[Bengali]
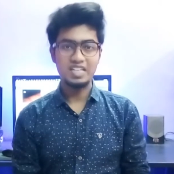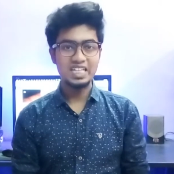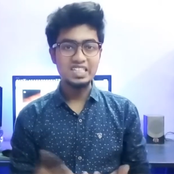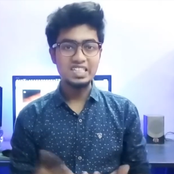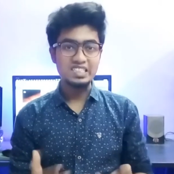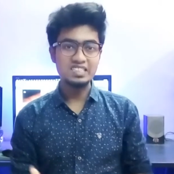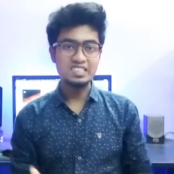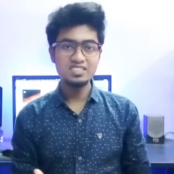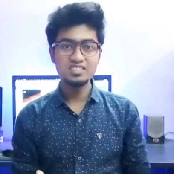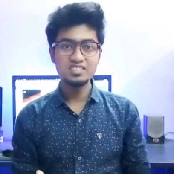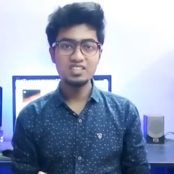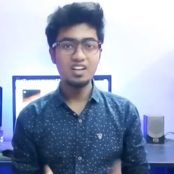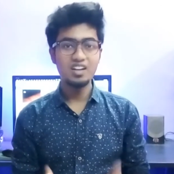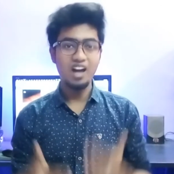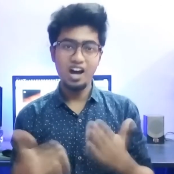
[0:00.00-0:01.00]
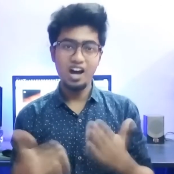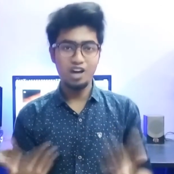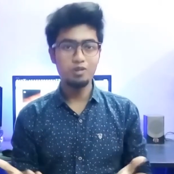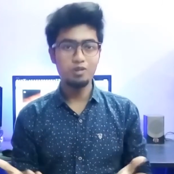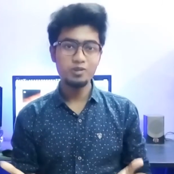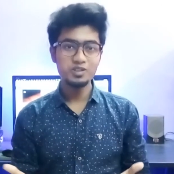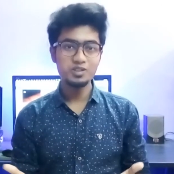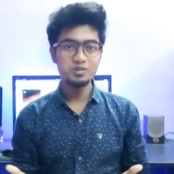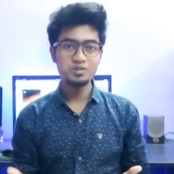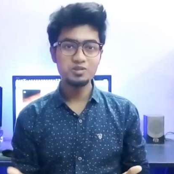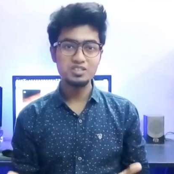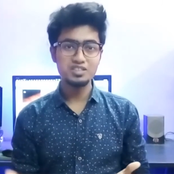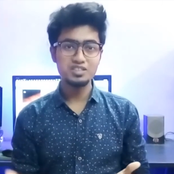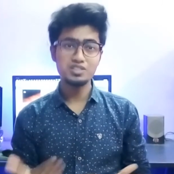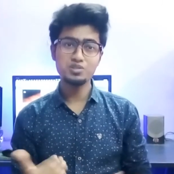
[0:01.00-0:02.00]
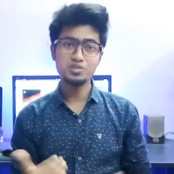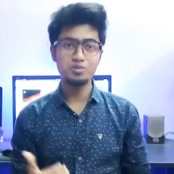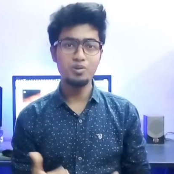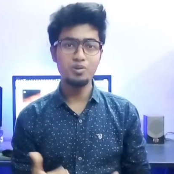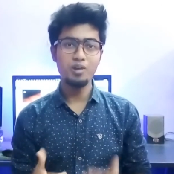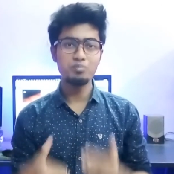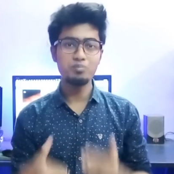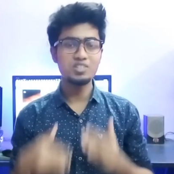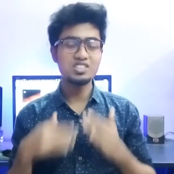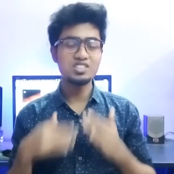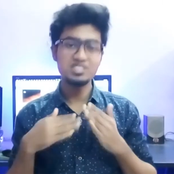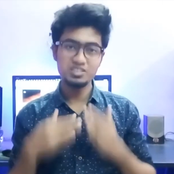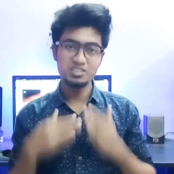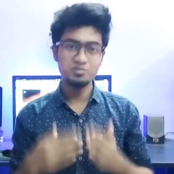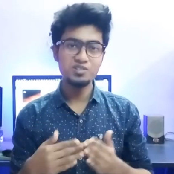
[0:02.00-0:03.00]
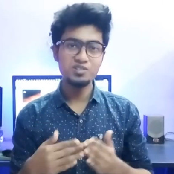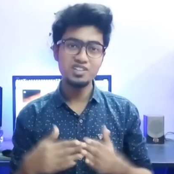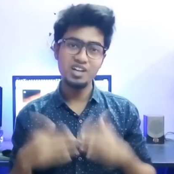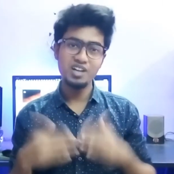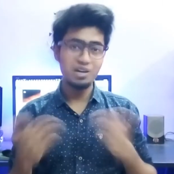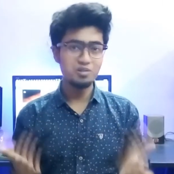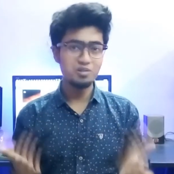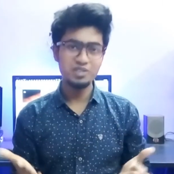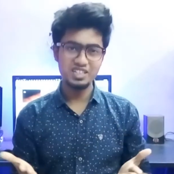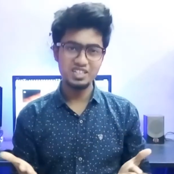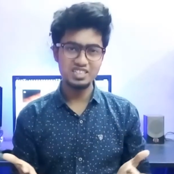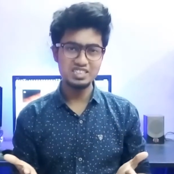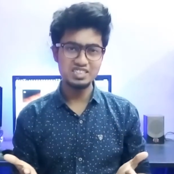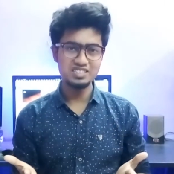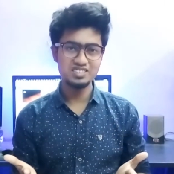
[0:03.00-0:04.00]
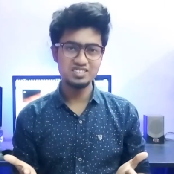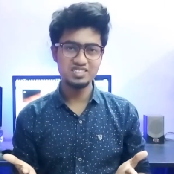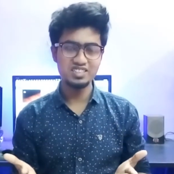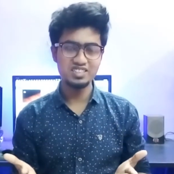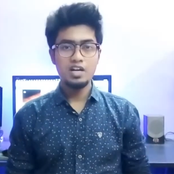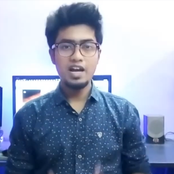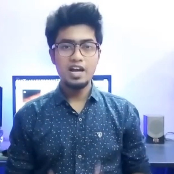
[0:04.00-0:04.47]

এই ডিজিটাল আলোকিত জিনিসগুলো আপনার জীবনের আলো কেড়ে নিচ্ছে